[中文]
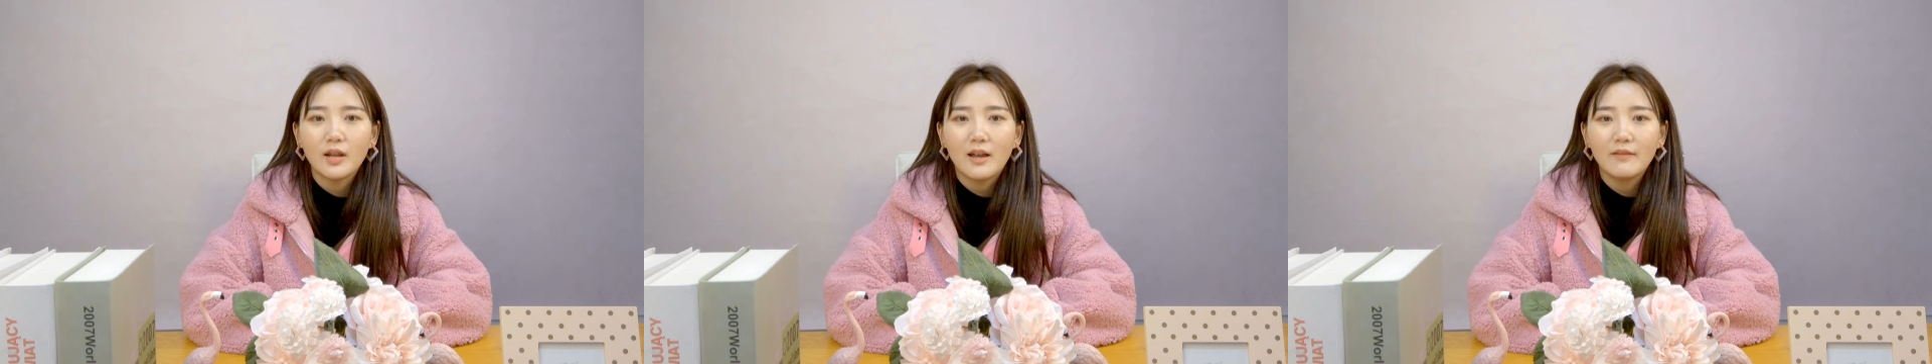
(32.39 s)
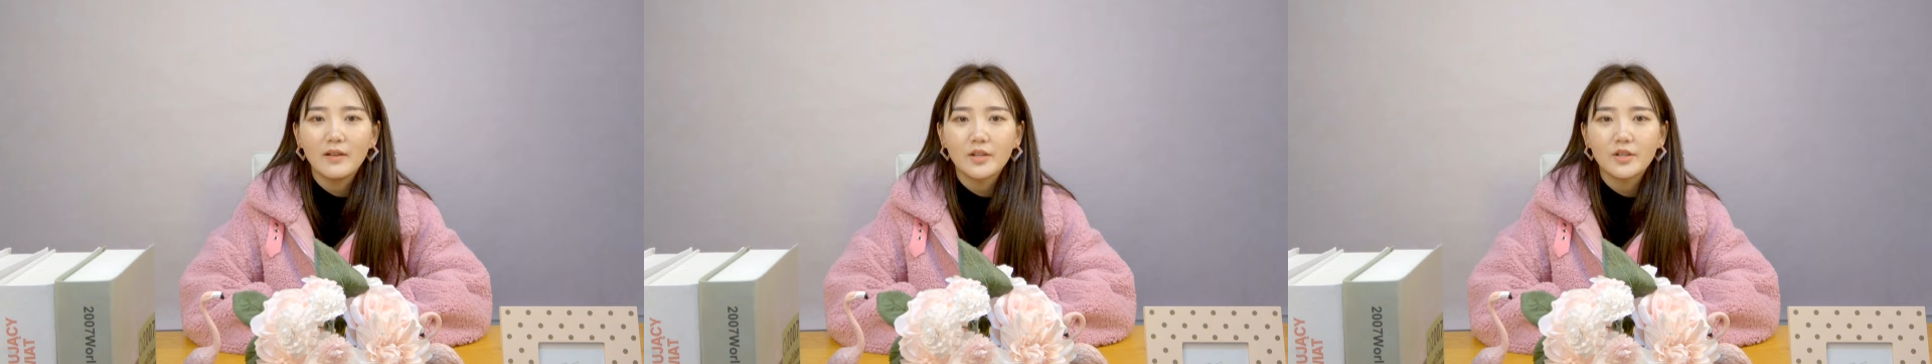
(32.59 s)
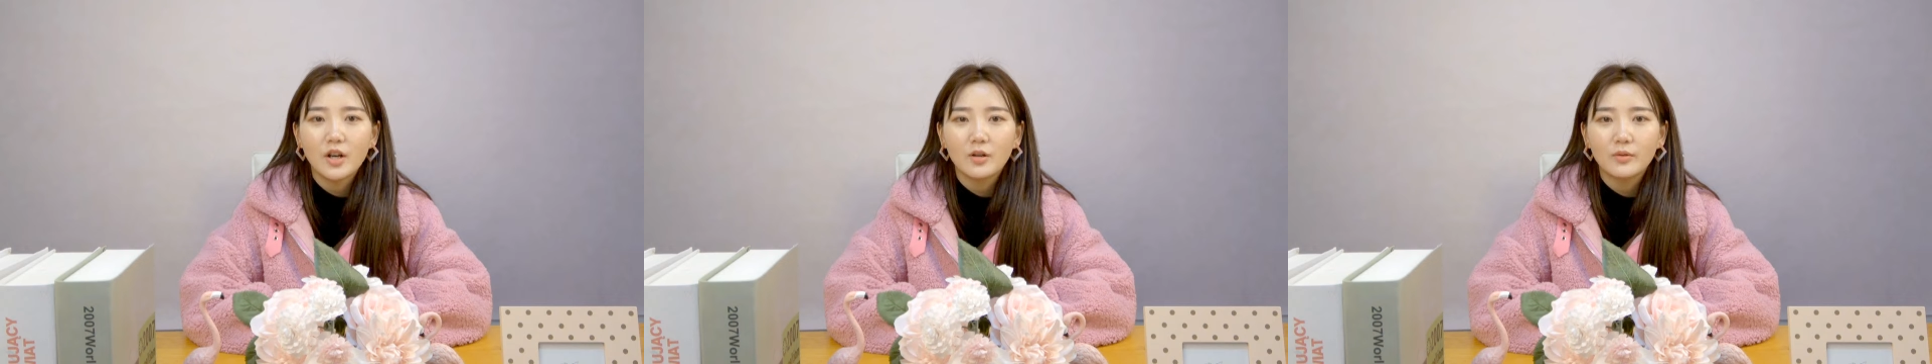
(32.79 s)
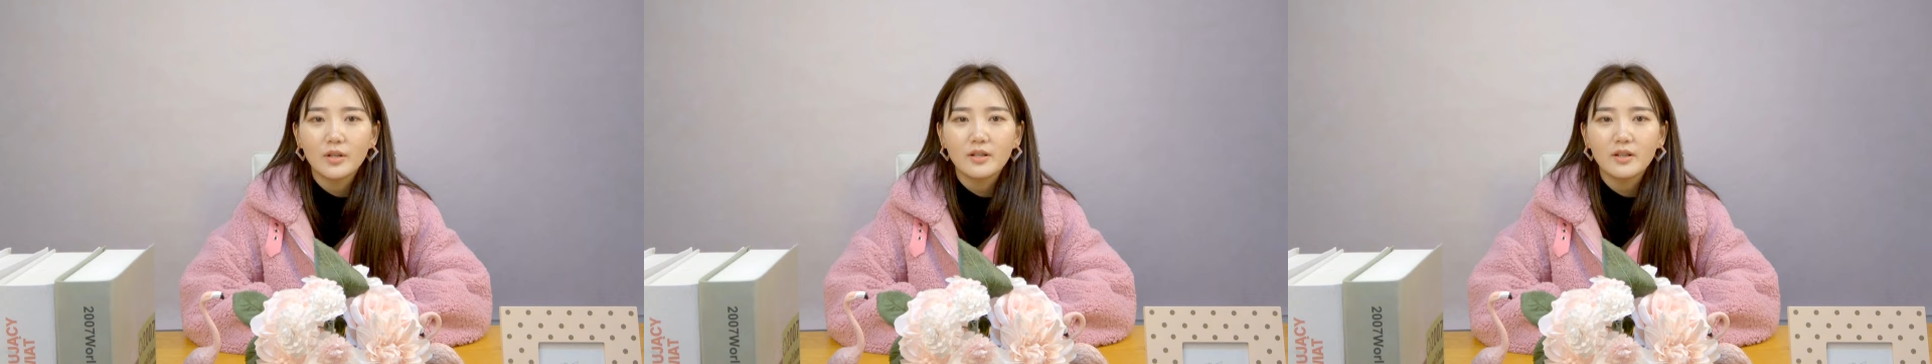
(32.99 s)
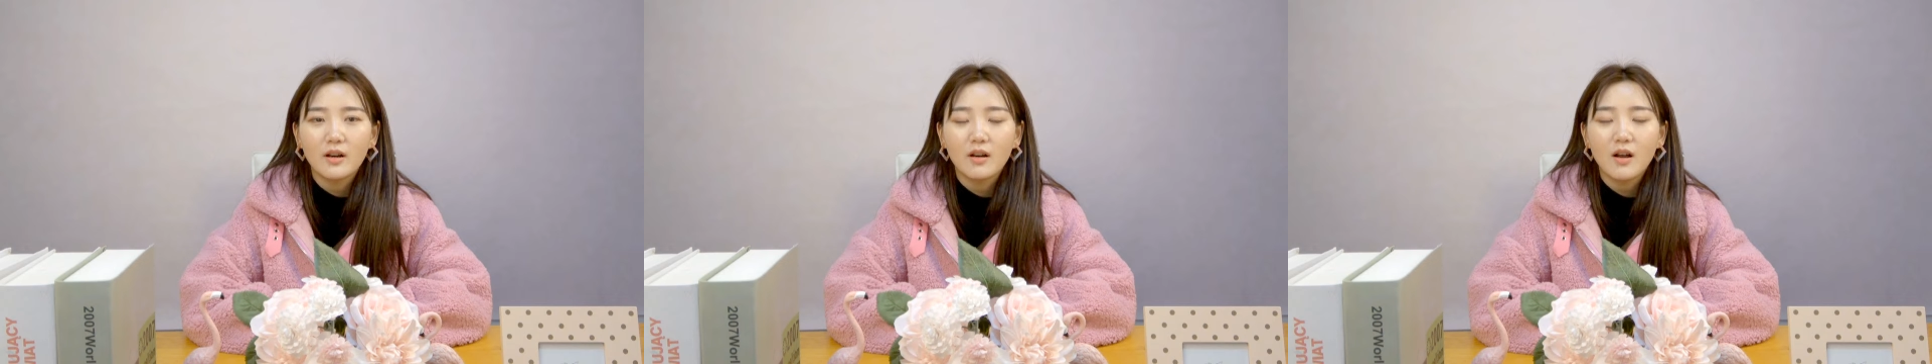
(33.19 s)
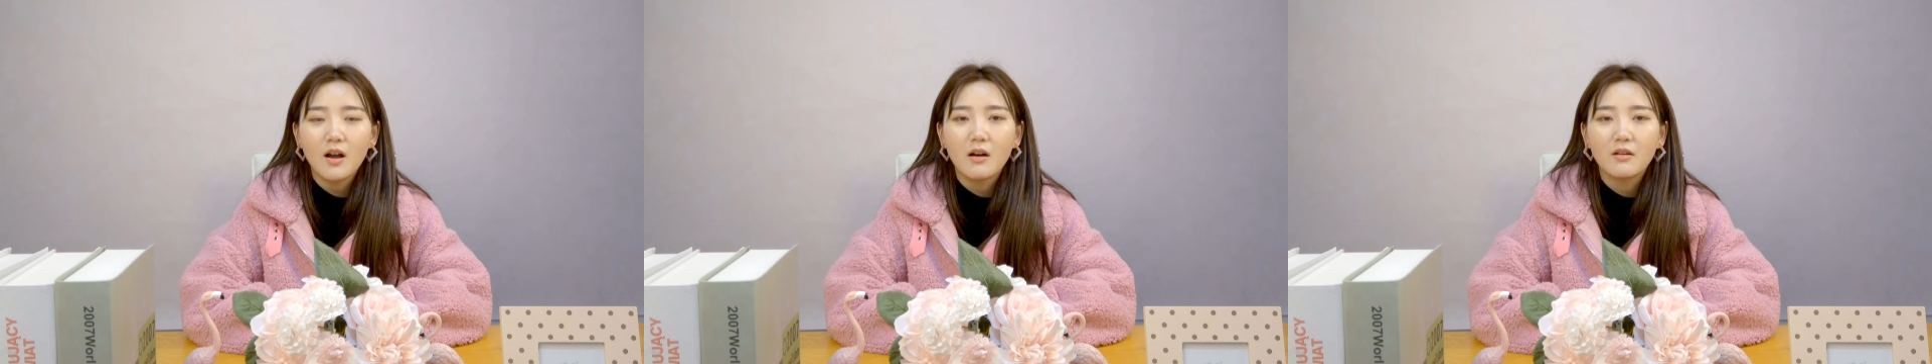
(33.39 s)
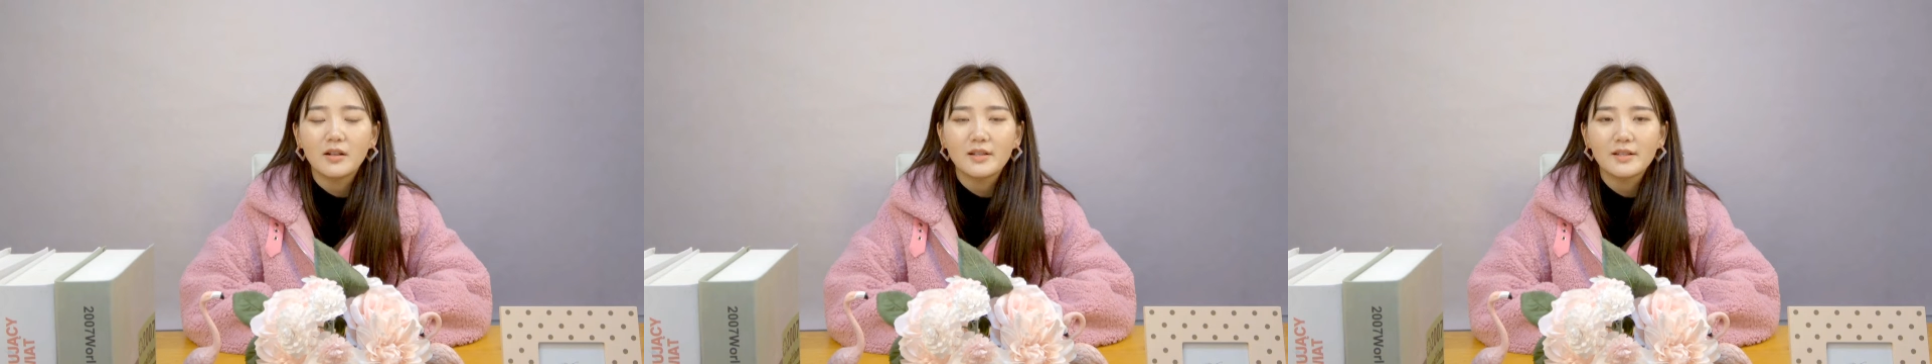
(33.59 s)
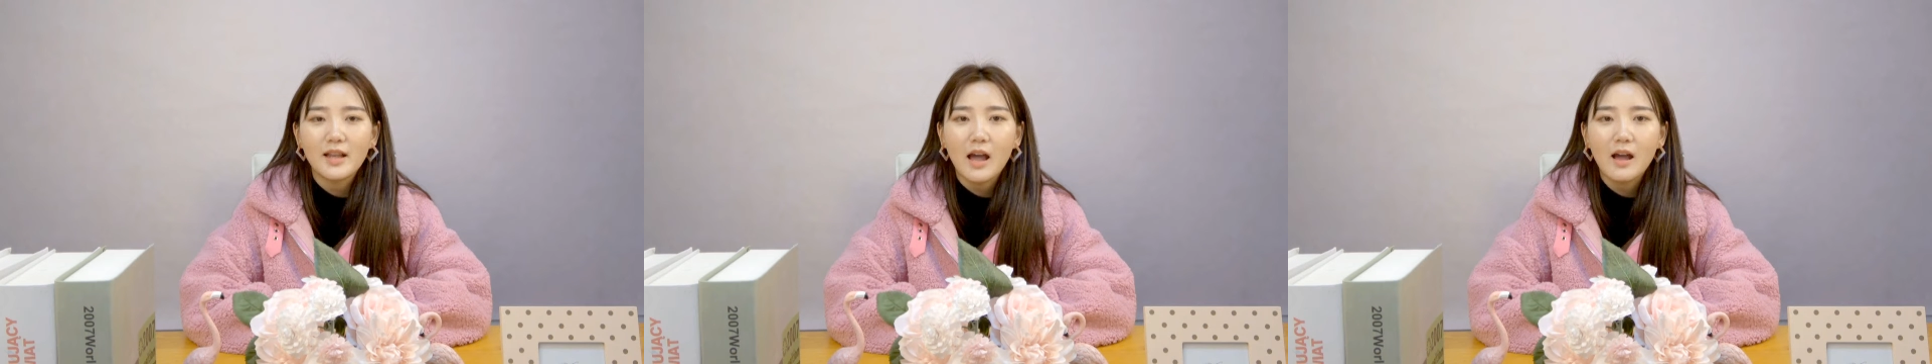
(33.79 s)
来为小蕊找个好
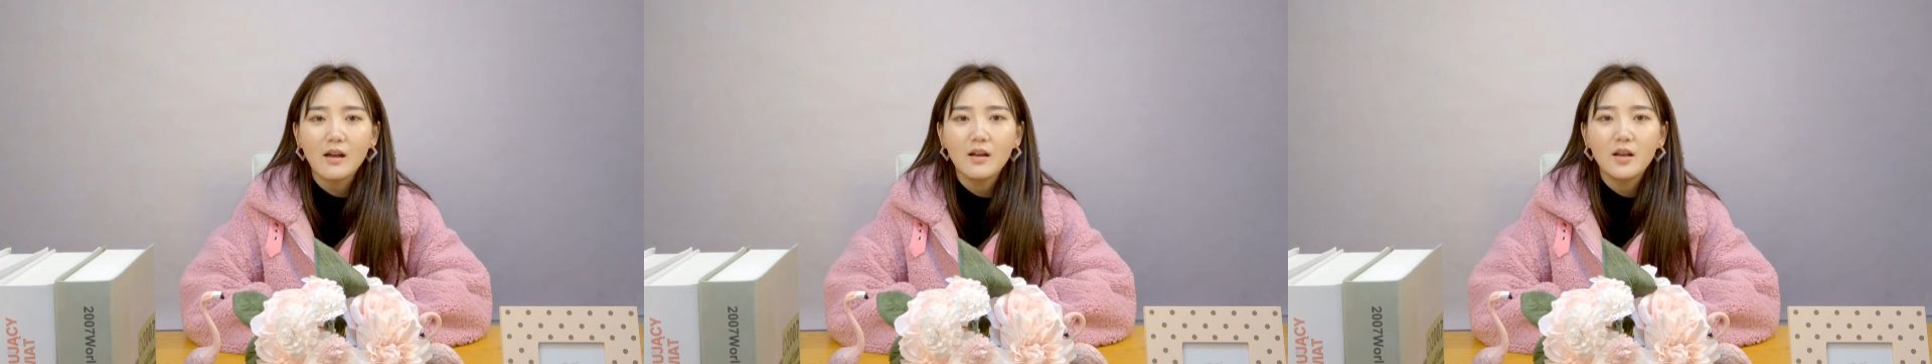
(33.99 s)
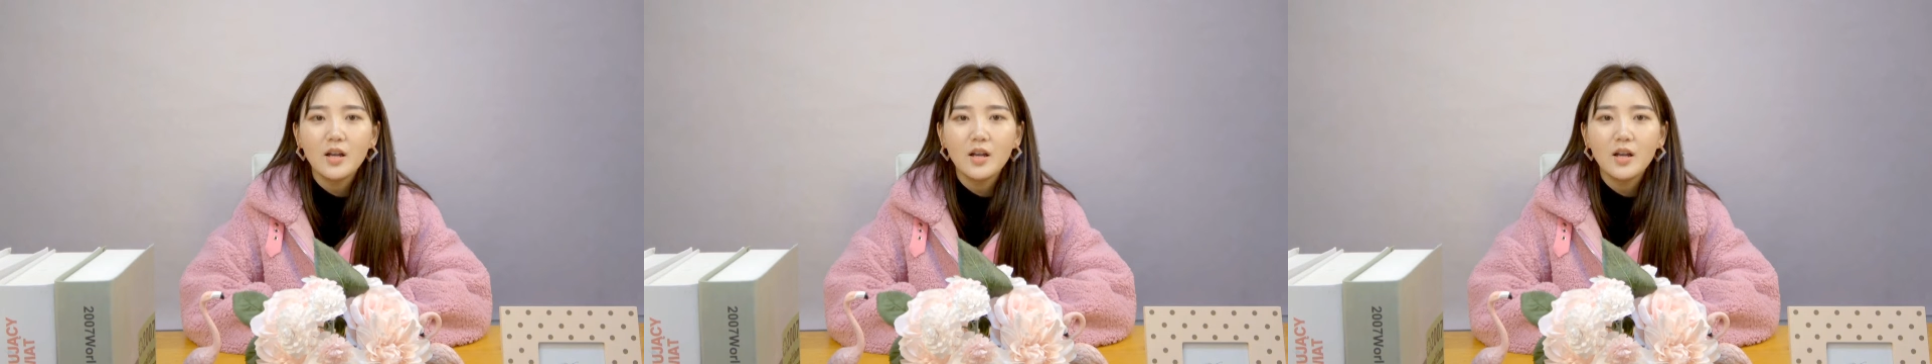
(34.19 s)
人家。